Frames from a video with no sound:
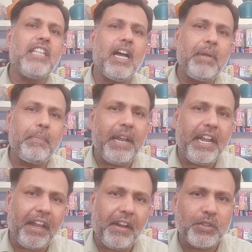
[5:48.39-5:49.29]
வந்து அப்டேட்
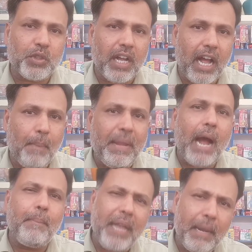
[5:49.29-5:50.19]
பண்ணிக்கிட்டு இருக்கீங்கன்னு வச்சுக்கோங்க அப்படி
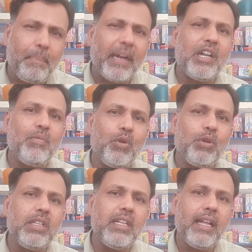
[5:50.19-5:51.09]
அப்டேட்
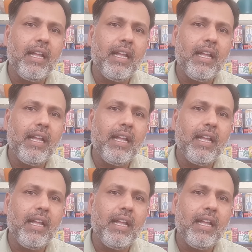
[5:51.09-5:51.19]
பண்ணும்போது